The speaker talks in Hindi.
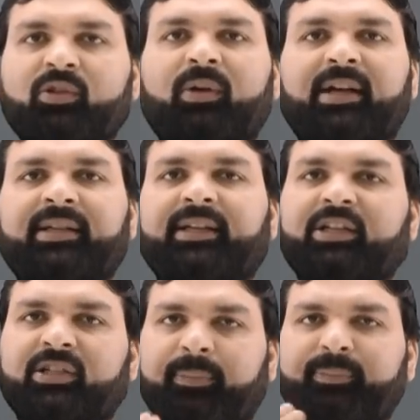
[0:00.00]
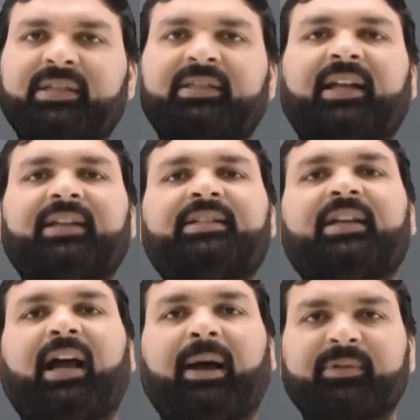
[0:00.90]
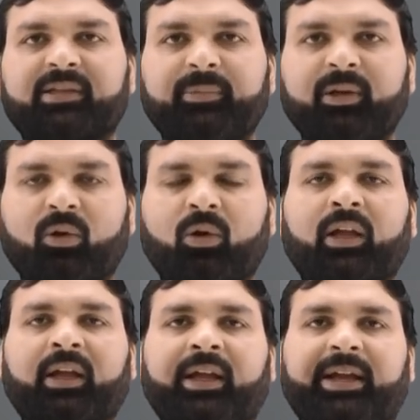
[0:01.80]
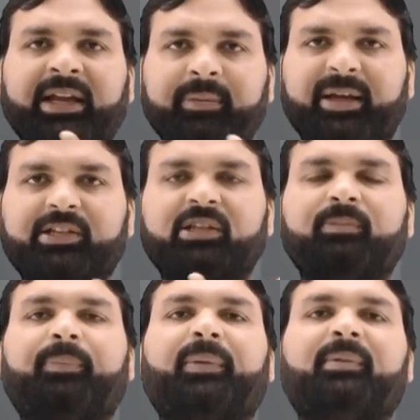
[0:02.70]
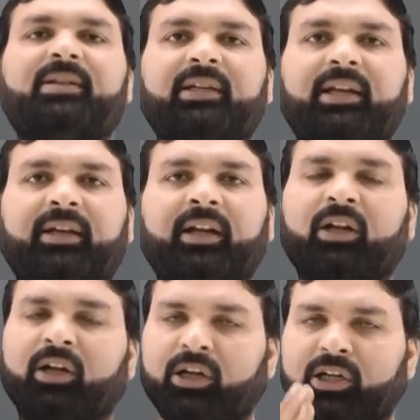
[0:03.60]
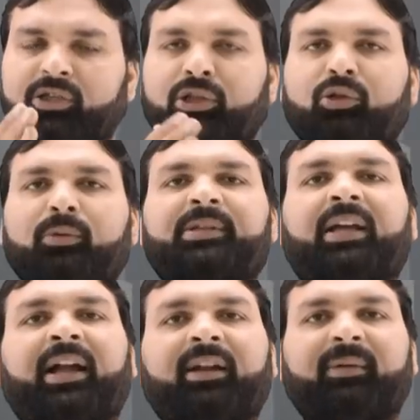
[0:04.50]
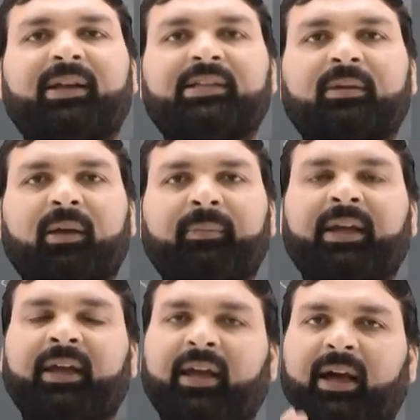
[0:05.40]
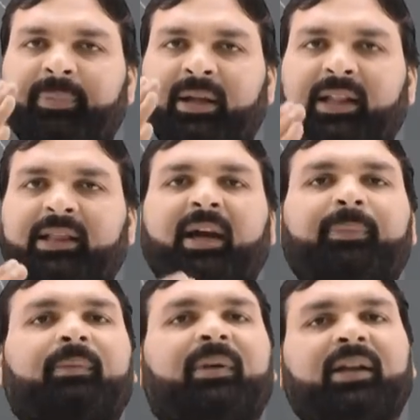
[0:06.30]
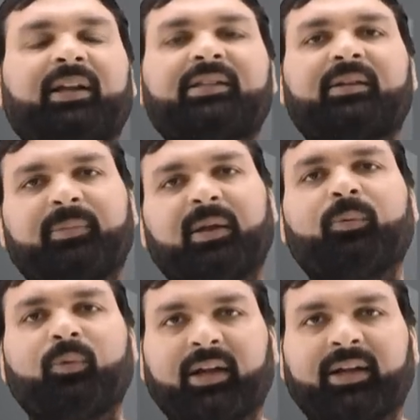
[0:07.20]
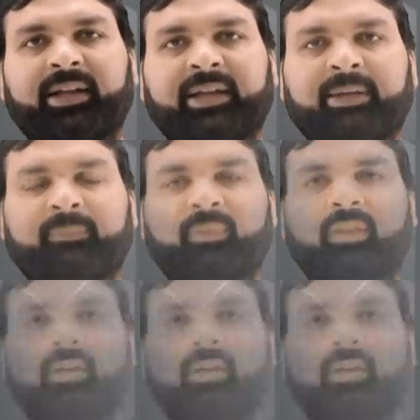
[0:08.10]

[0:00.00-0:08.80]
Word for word: विश्वास है कि 26 तारीख से आप सभी लोग इन बैचेज में प्रवेश से लेकर निश्चित रूप से आने वाले समय में अपने अध्यापक बनने का सपना पूरा करेंगे